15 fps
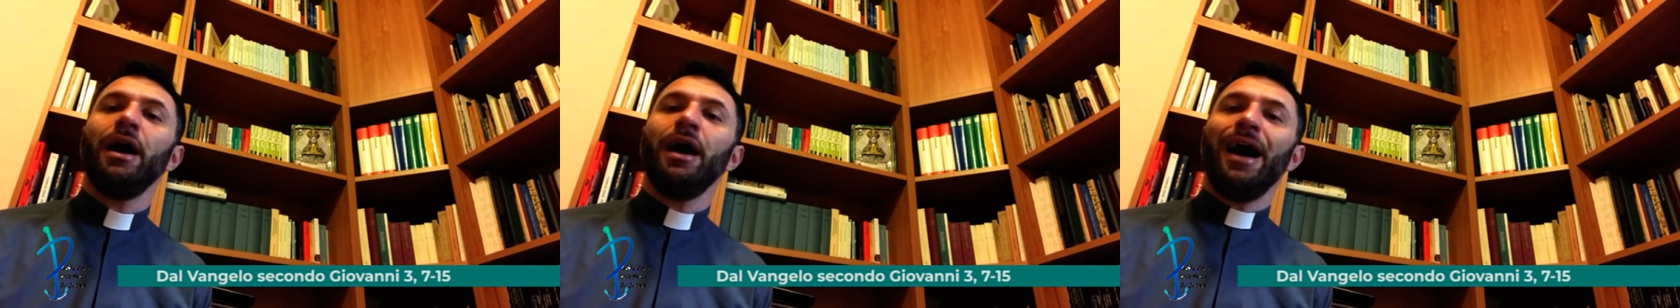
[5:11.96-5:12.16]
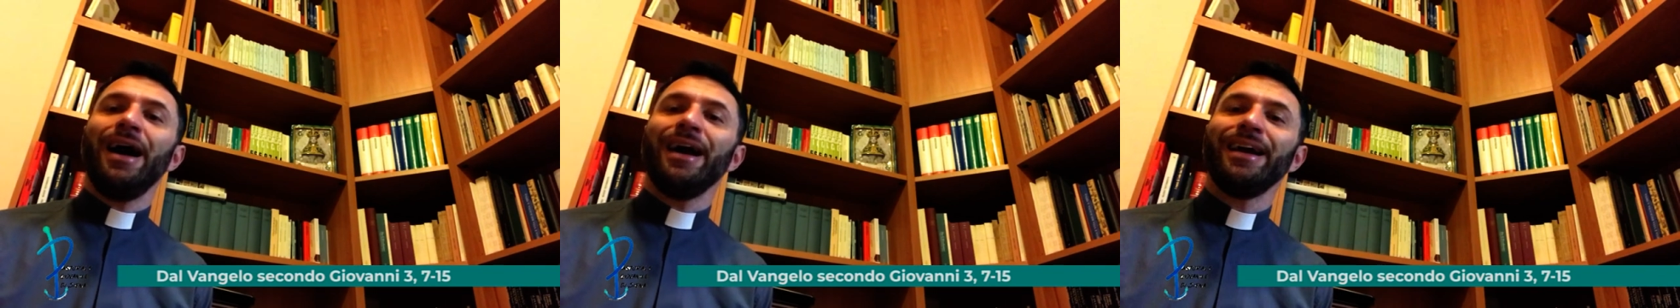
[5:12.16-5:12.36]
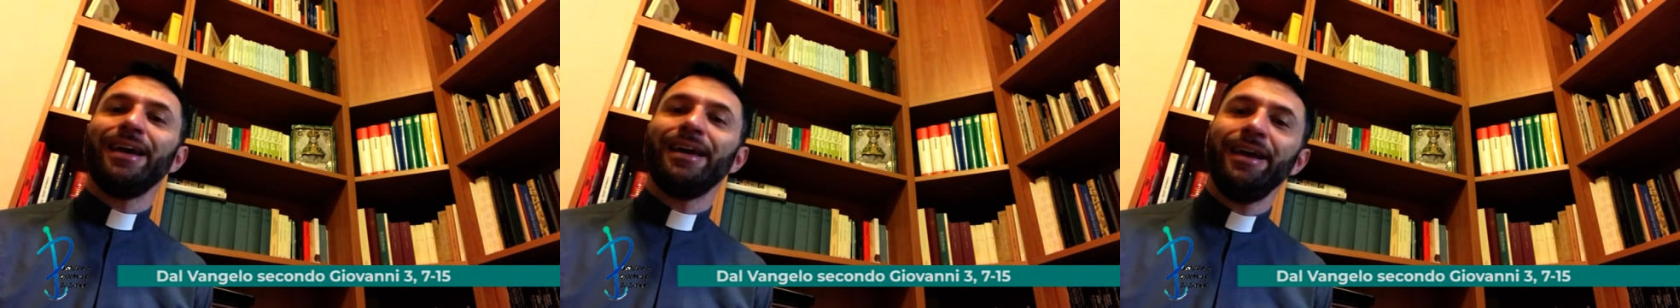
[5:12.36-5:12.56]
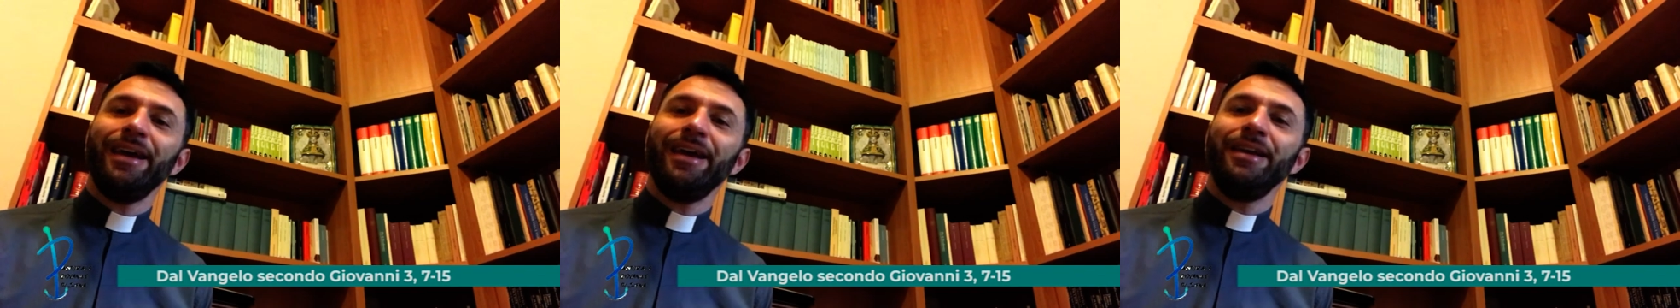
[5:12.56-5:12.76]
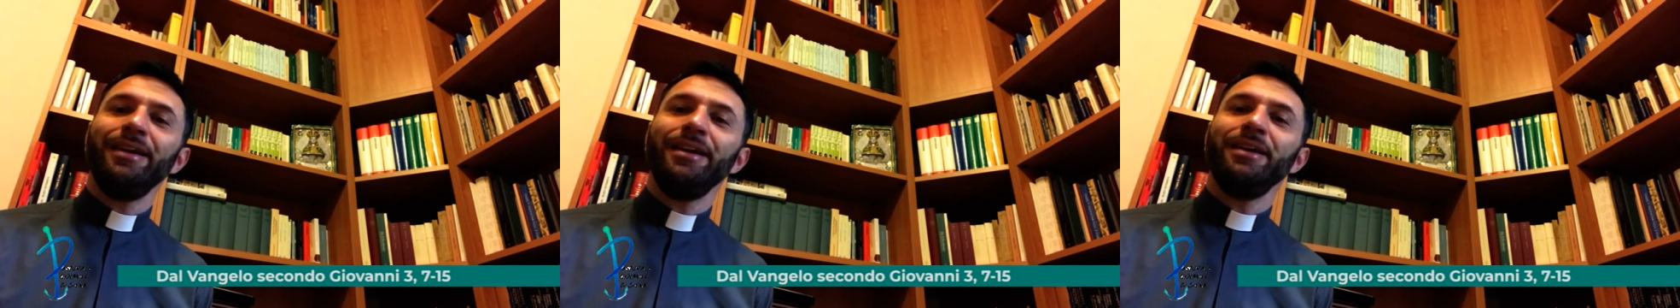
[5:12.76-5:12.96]

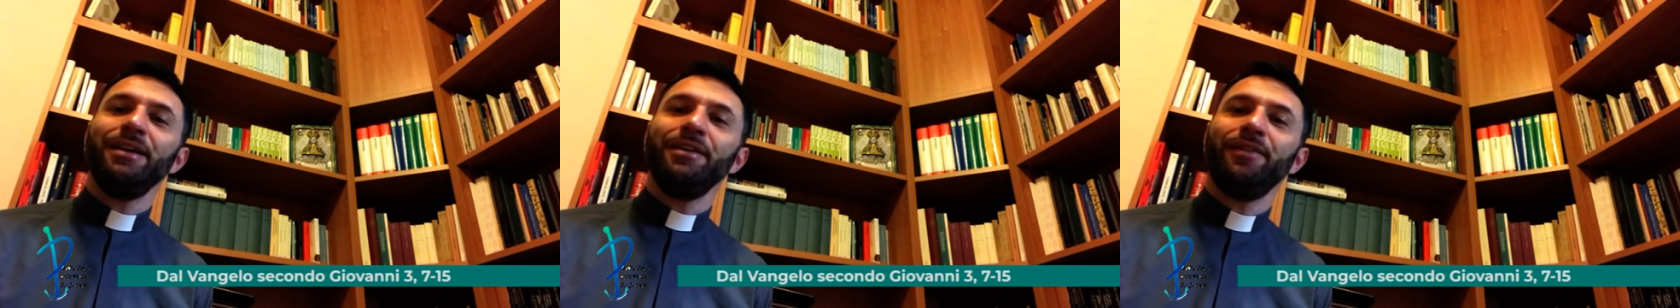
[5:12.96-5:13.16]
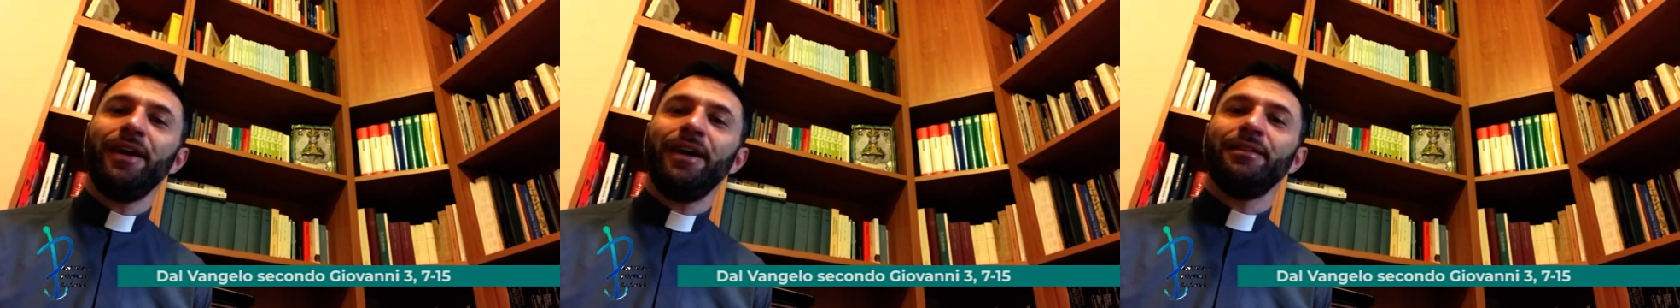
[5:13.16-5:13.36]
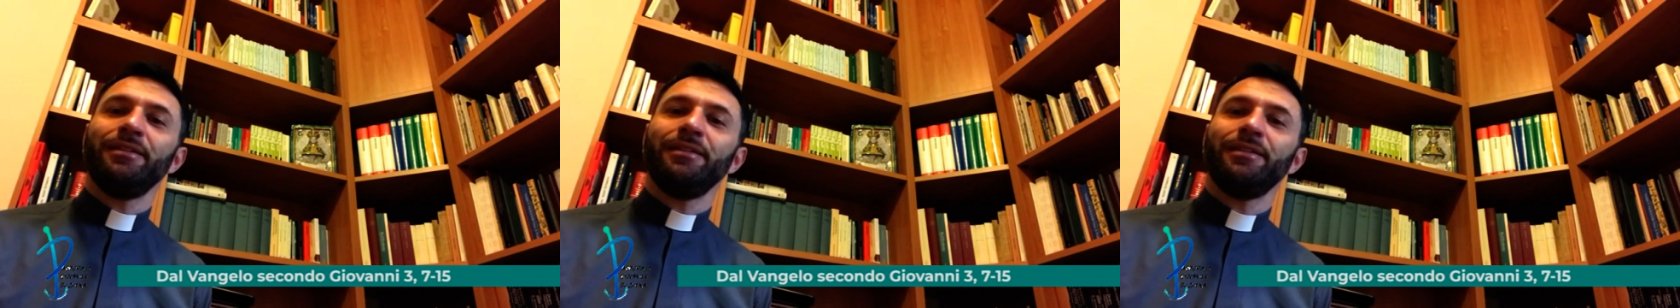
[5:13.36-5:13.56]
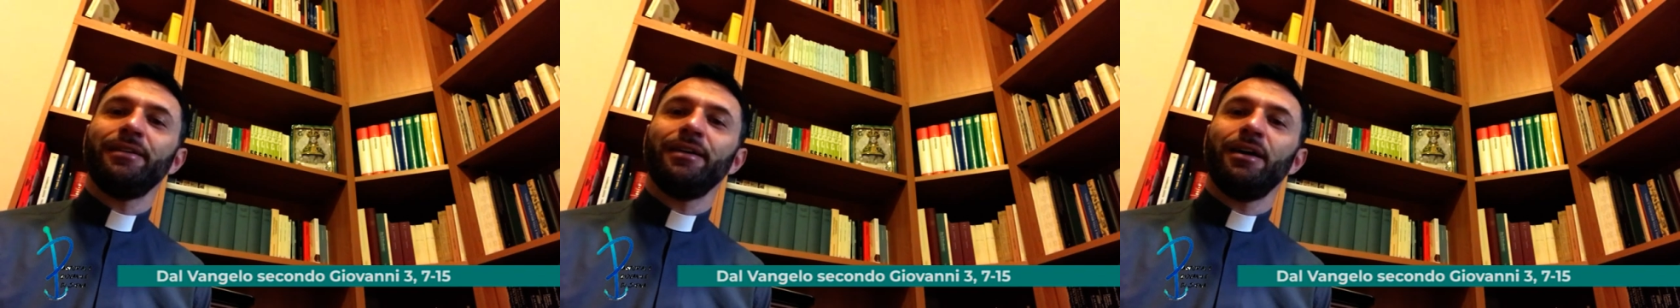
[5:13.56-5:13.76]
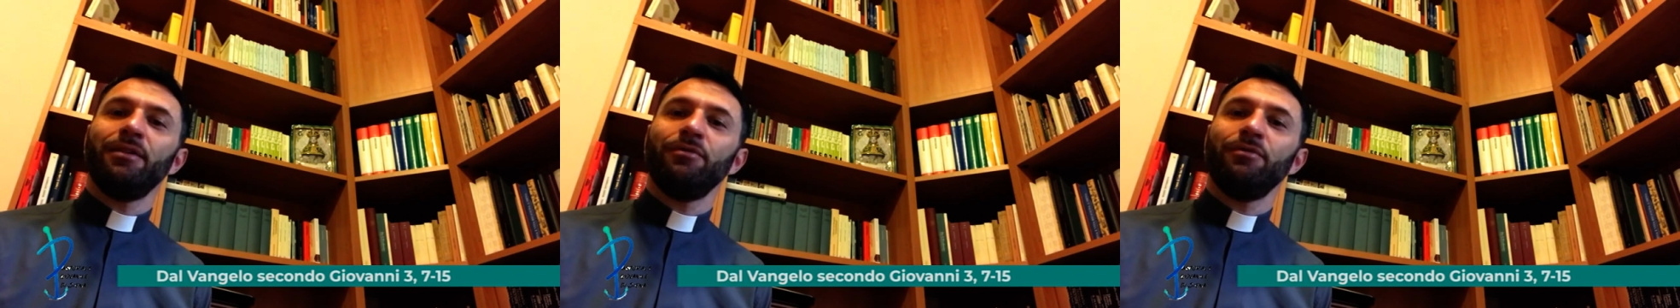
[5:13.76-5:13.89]
anch'egli diventa,